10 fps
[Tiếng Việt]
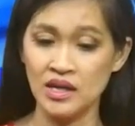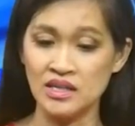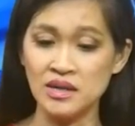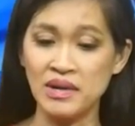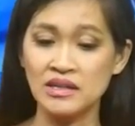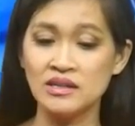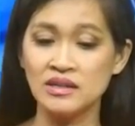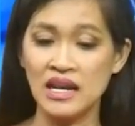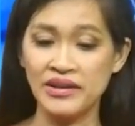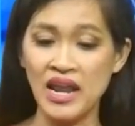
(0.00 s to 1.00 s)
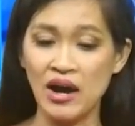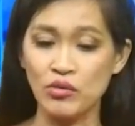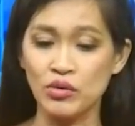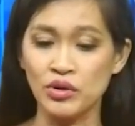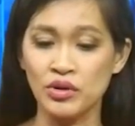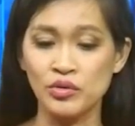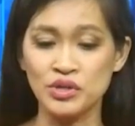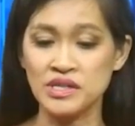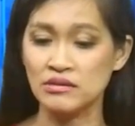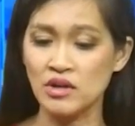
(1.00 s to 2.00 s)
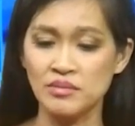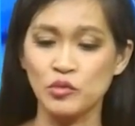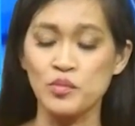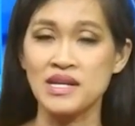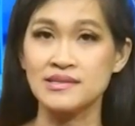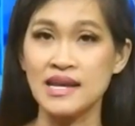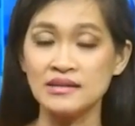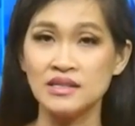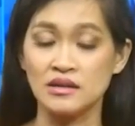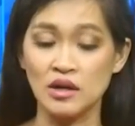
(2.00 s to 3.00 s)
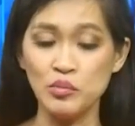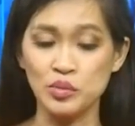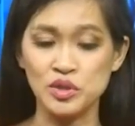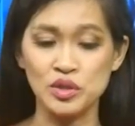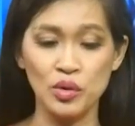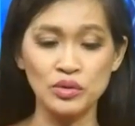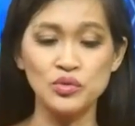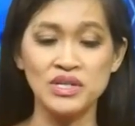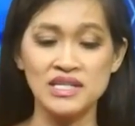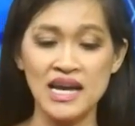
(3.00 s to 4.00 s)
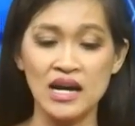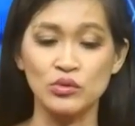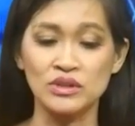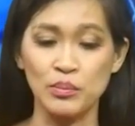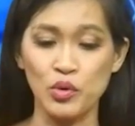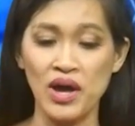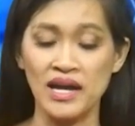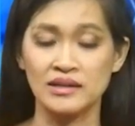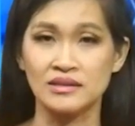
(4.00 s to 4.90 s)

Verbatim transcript: Nhưng mà người lãnh đạo của Rosatom cũng đã xác nhận có một số chuyên gia của tập đoàn